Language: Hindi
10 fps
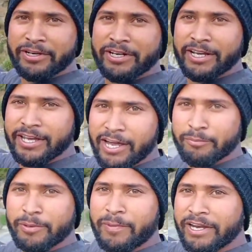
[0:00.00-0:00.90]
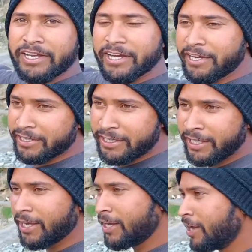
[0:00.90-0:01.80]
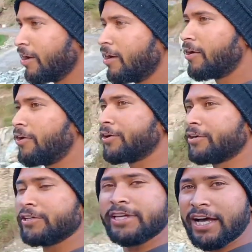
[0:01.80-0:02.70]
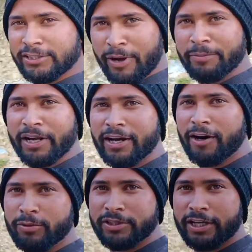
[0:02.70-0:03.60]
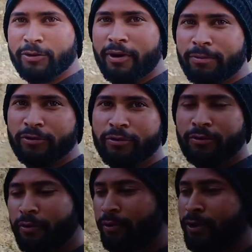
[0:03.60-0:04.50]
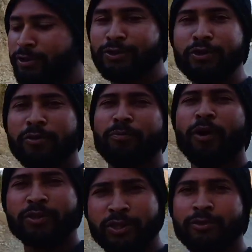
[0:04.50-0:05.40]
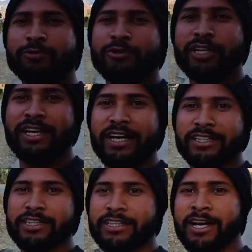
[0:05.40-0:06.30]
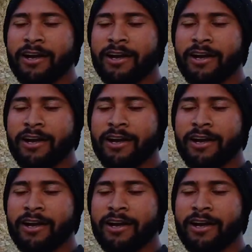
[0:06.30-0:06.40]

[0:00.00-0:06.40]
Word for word: बन रही है यहाँ पर पानी की डिग्गी और यहाँ से मैं अपना गांव बताता हूँ आप लोगों को जो कि बहुत ही खूबसूरत दिखाई देता